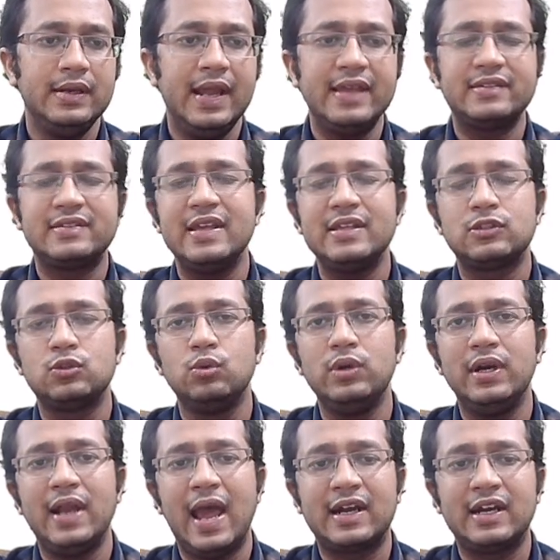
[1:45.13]
नेक्स्ट है
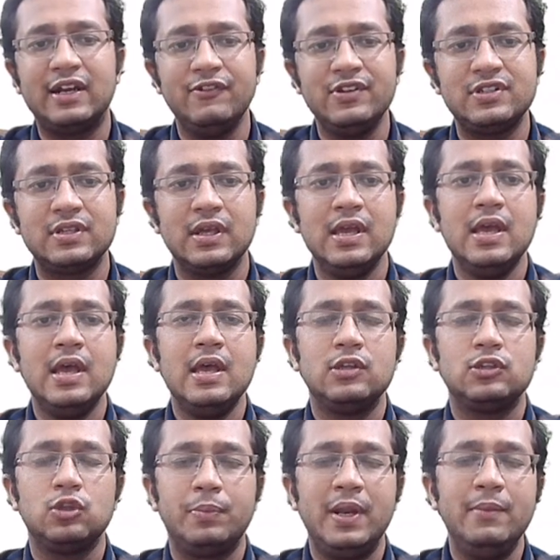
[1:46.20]
स्टूडेंट एक्टिविस्ट
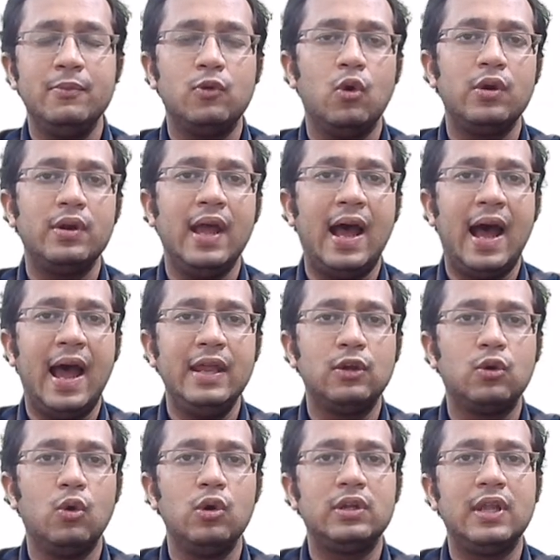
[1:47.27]
सुप्रीम कोर्ट ने हाई
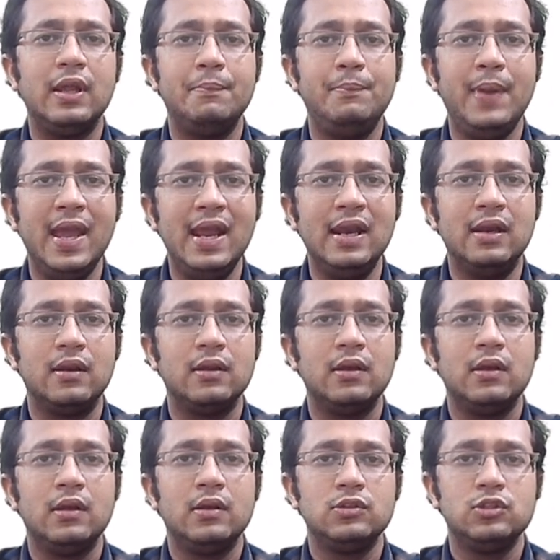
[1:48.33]
कोर्ट की बेल
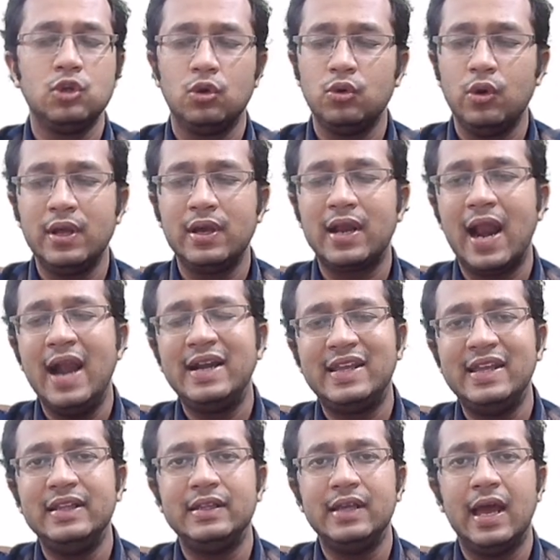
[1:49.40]
जो उन्होंने ग्रांट
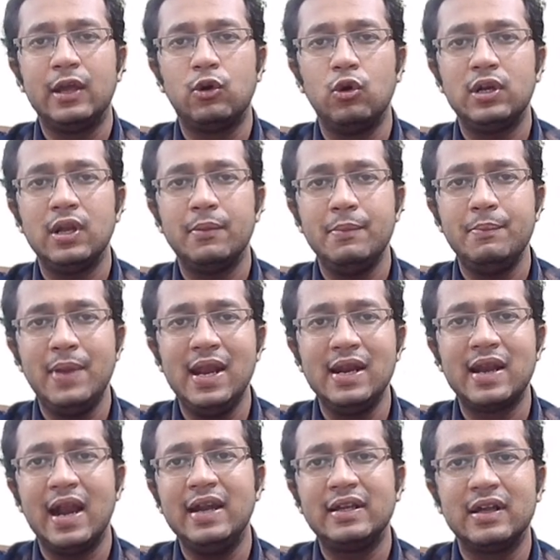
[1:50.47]
की थी हाई कोर्ट ने अभी बेल
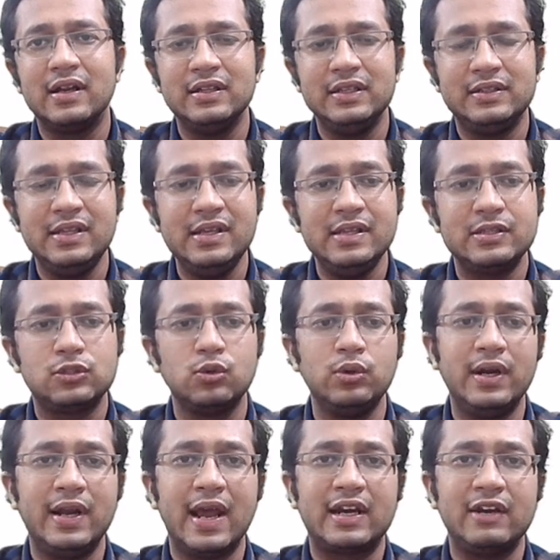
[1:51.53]
ग्रांट कर दी थी
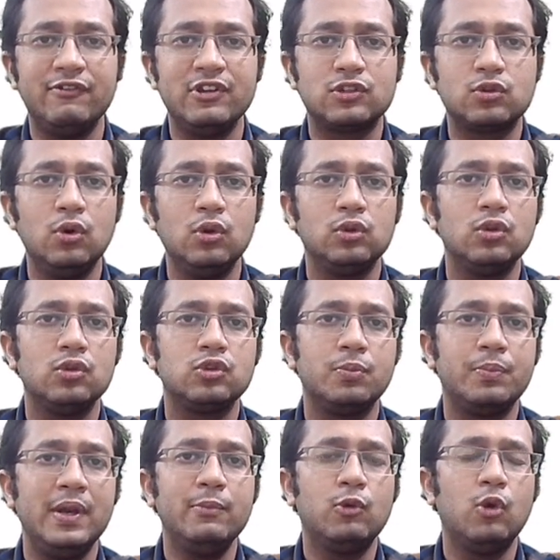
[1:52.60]
स्टूडेंट एक्टिविस्ट को तो
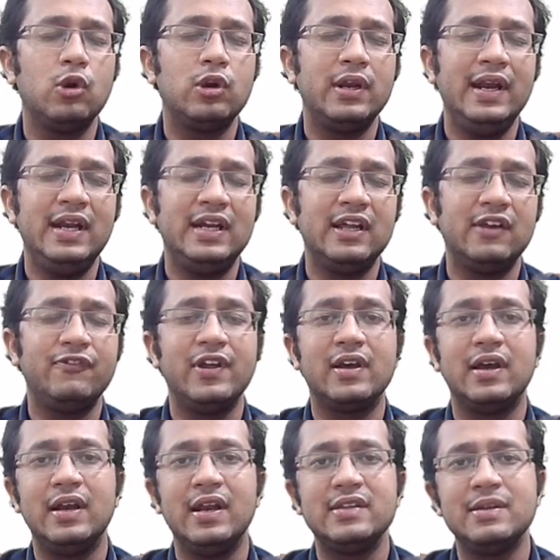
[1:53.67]
सुप्रीम कोर्ट ने इंटरफेयर
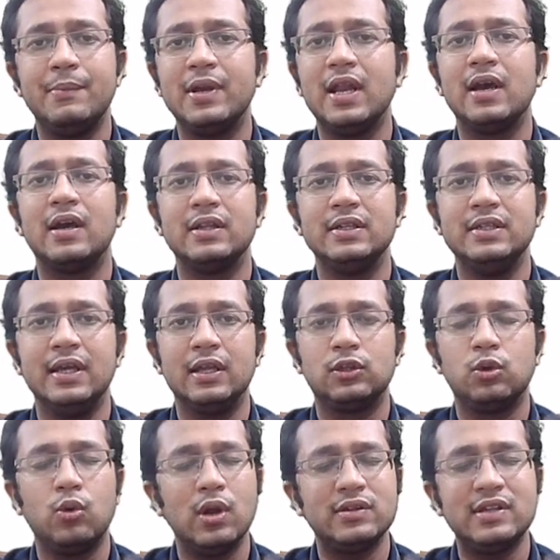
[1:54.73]
करने से मना कर दिया है
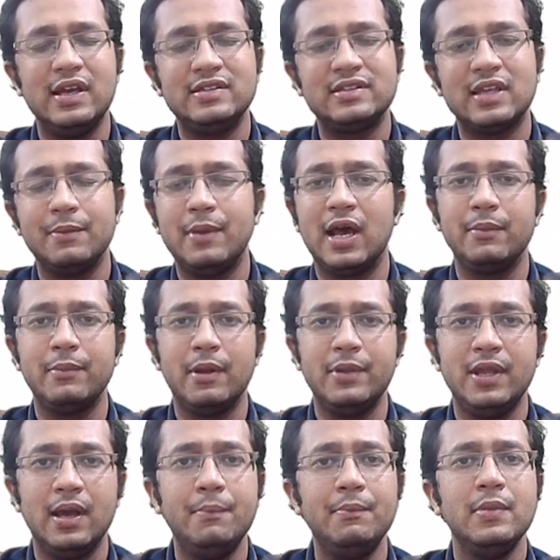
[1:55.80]
थोड़ा सा इसके बारे में
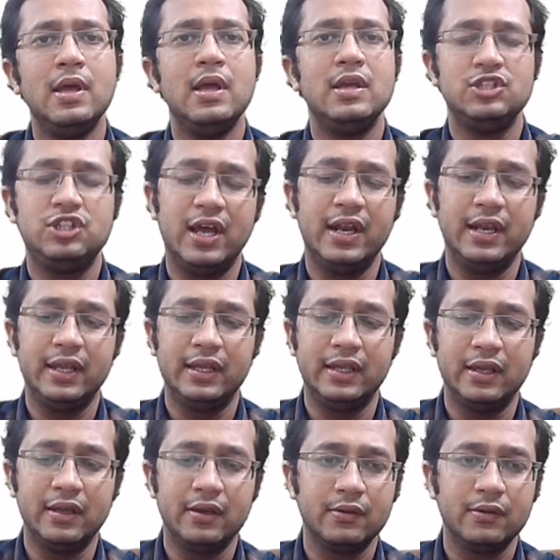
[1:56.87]
भी हम जानेंगे